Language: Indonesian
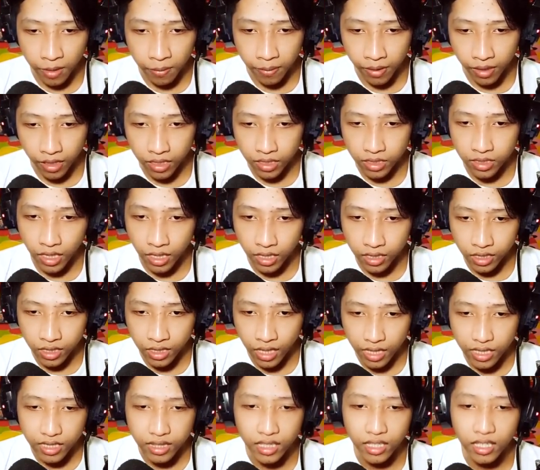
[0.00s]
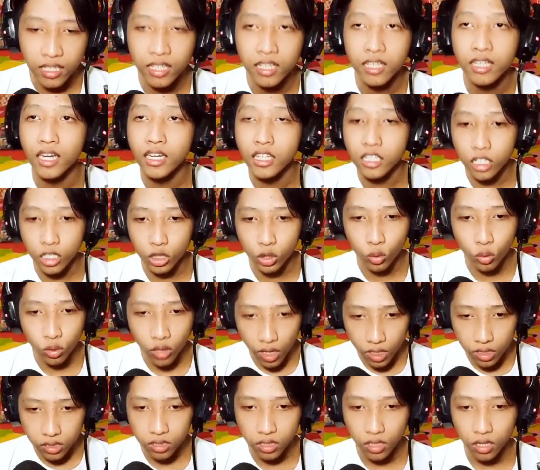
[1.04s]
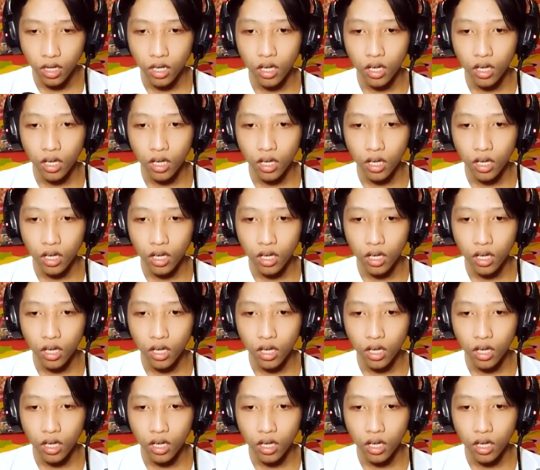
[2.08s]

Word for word: Apakah dia tidak kedinginan gitu, guys?